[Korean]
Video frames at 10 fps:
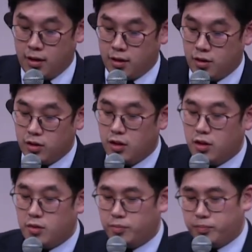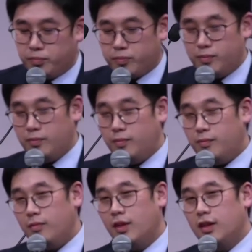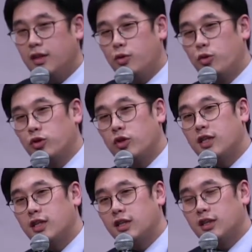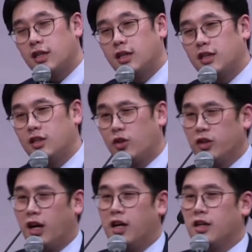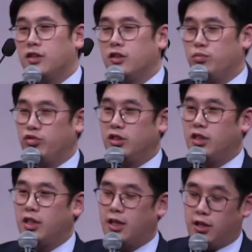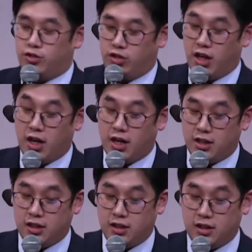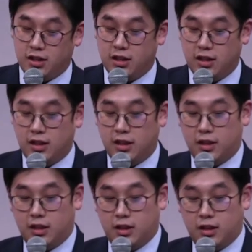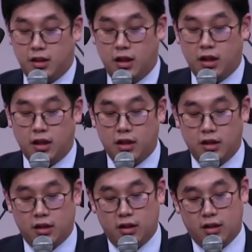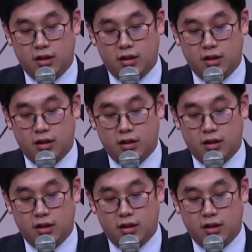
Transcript: 그런데요. 이 공정하다는 착각이 더 나아가서 이 문제 중에 한 가지는 내가